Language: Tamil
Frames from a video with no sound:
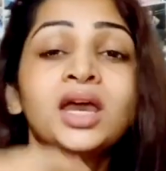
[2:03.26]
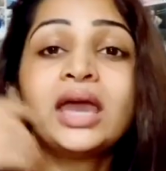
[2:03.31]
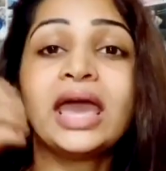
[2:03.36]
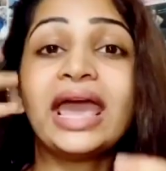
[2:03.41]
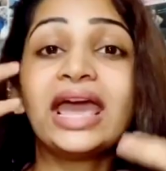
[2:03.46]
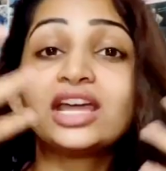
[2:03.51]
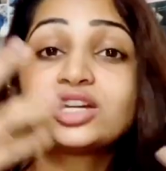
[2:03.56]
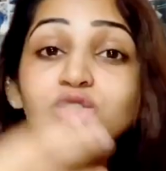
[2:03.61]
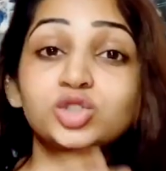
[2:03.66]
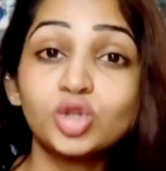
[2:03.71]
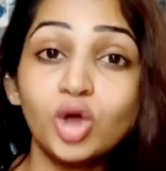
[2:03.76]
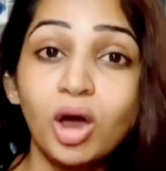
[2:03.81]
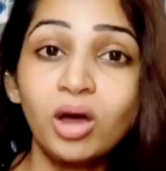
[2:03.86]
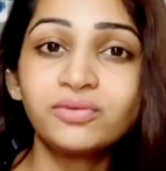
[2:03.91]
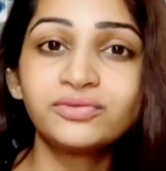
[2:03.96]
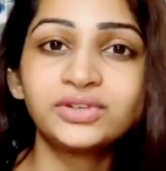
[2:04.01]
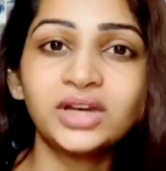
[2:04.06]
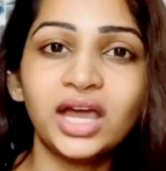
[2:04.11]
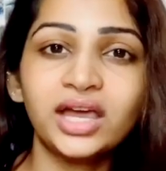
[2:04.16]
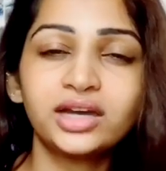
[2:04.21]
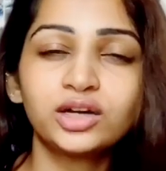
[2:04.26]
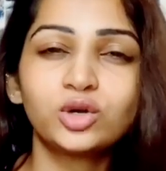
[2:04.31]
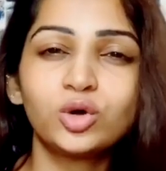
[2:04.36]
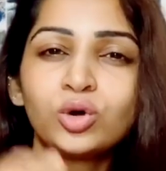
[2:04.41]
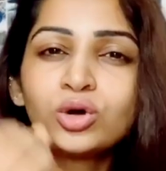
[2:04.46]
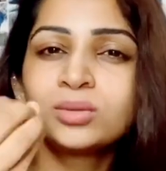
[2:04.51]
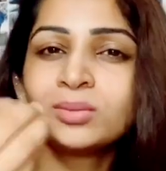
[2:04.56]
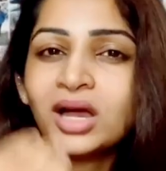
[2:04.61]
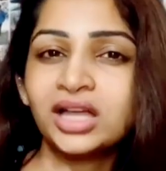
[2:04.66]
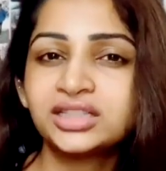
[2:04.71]
ஹேர் சாஃப்டாக
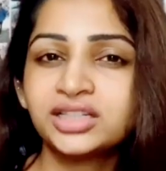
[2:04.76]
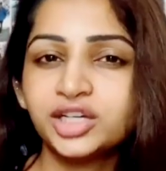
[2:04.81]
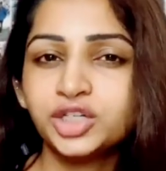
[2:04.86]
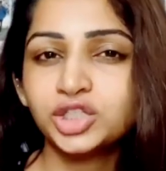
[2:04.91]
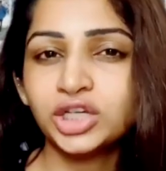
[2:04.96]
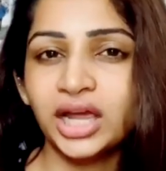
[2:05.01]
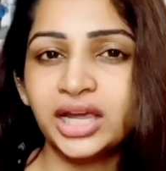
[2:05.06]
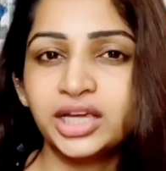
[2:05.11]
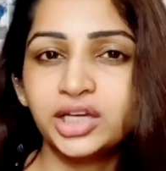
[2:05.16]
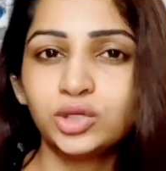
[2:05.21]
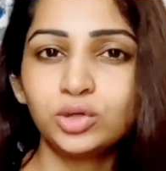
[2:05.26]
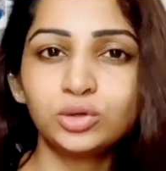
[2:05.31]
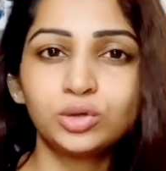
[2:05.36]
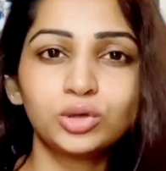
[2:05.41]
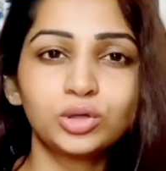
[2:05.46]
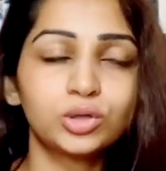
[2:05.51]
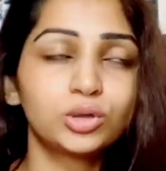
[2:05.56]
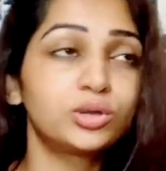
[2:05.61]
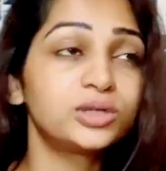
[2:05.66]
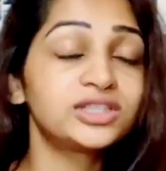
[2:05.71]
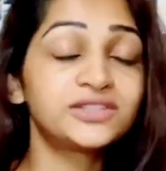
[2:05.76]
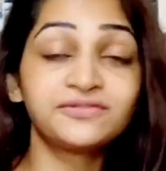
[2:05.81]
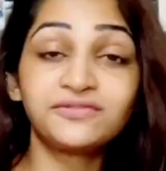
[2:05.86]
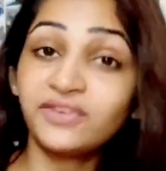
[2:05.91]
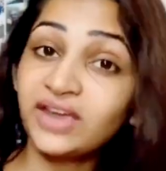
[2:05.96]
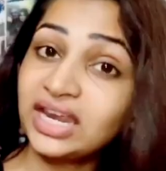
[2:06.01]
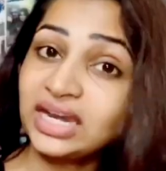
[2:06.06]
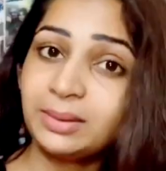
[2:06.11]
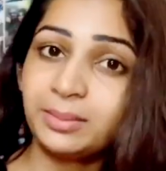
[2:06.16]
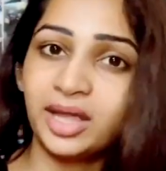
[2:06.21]
இருக்கும் ஒரு மாதிரி ஷைனும் கொடுக்கும் இட்ஸ்
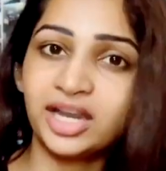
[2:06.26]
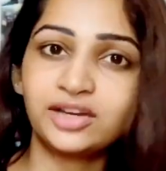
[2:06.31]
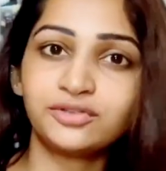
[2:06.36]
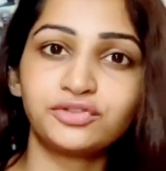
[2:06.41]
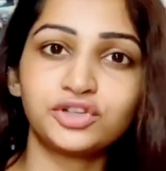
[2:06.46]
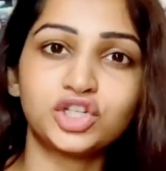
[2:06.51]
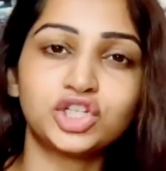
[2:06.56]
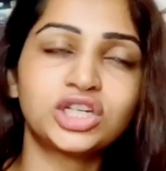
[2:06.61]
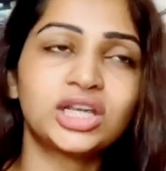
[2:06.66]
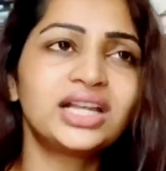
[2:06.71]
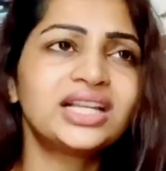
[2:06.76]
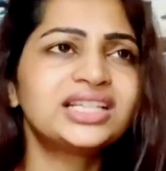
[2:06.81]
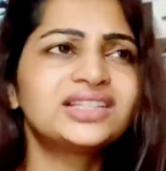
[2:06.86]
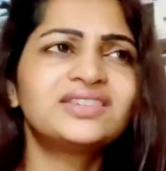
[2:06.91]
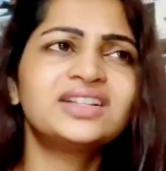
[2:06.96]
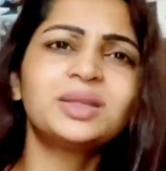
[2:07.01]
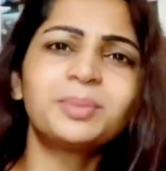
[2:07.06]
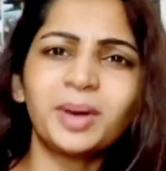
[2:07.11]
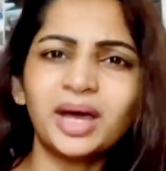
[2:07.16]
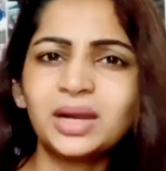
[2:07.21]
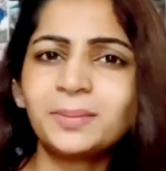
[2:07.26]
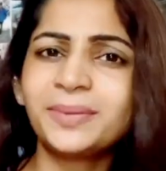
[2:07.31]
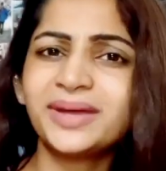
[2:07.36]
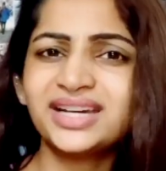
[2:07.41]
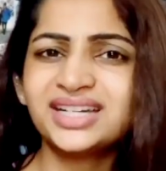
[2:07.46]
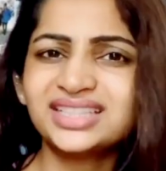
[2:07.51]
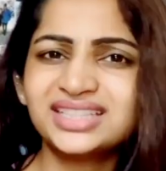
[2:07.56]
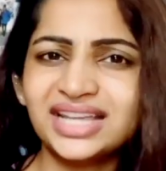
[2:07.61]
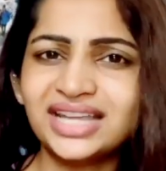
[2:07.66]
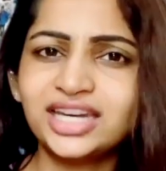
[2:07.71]
வெரி பெனிஃபிஷியல் இது வந்து பல
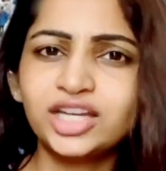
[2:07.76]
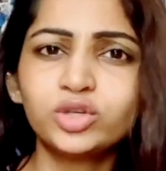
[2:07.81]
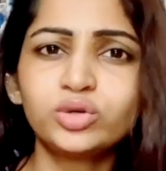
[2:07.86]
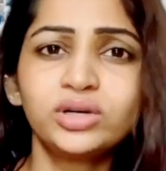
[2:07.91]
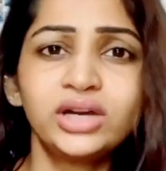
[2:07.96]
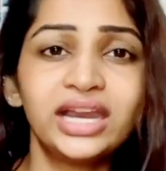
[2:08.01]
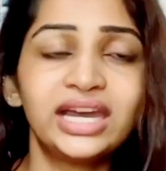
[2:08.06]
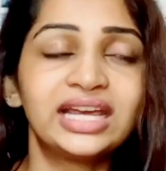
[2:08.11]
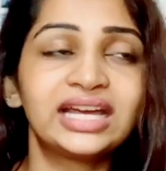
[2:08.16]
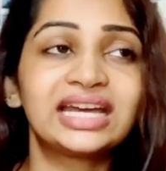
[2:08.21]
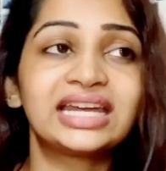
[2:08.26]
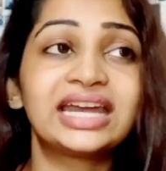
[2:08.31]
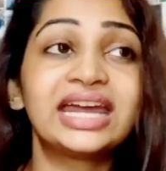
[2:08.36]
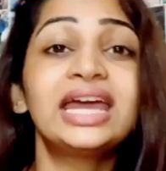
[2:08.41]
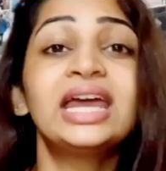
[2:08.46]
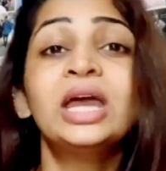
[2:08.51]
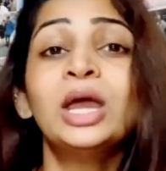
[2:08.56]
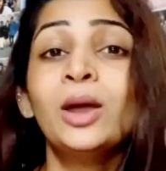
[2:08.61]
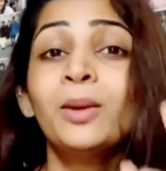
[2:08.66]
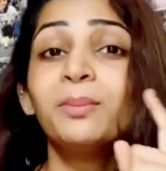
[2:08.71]
பேருக்கு தெரியும்னு நினைக்கிறேன்